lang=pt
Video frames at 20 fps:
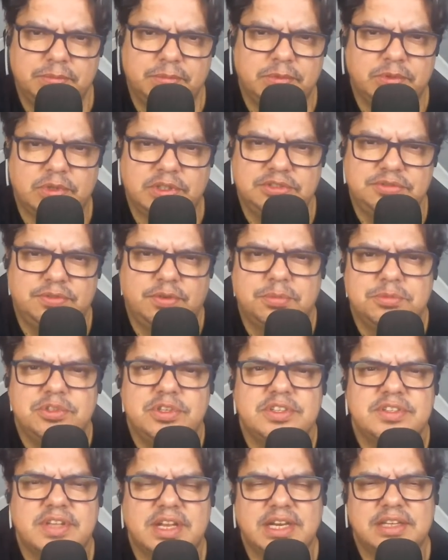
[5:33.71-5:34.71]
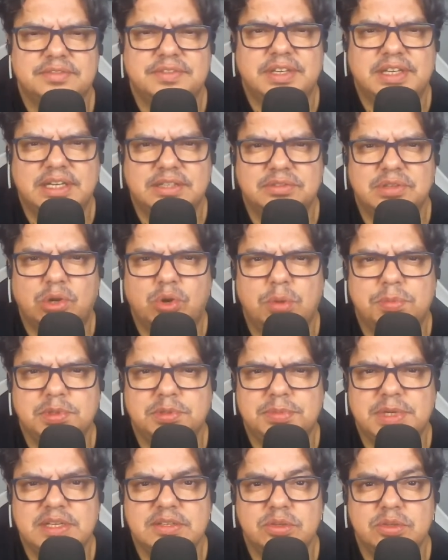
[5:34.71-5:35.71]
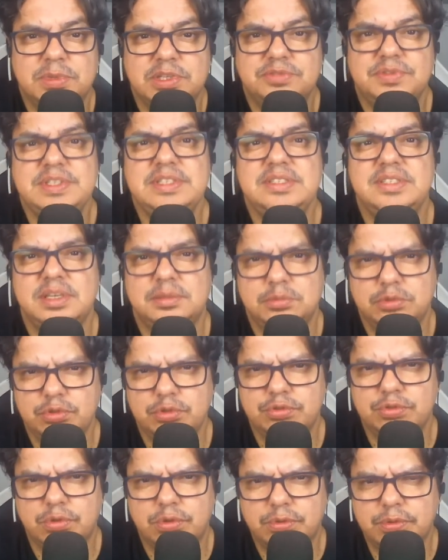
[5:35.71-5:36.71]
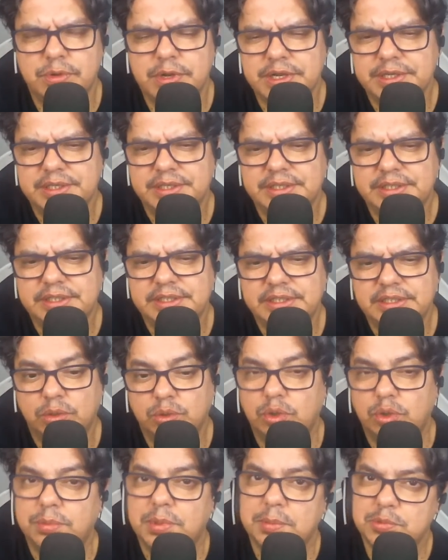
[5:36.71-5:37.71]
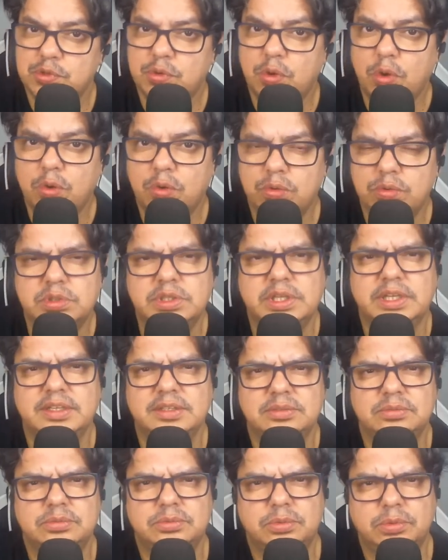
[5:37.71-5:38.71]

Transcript: Nós fomos desclassificados na Copa do Brasil, mas vencemos o jogo e não tomamos gol, né?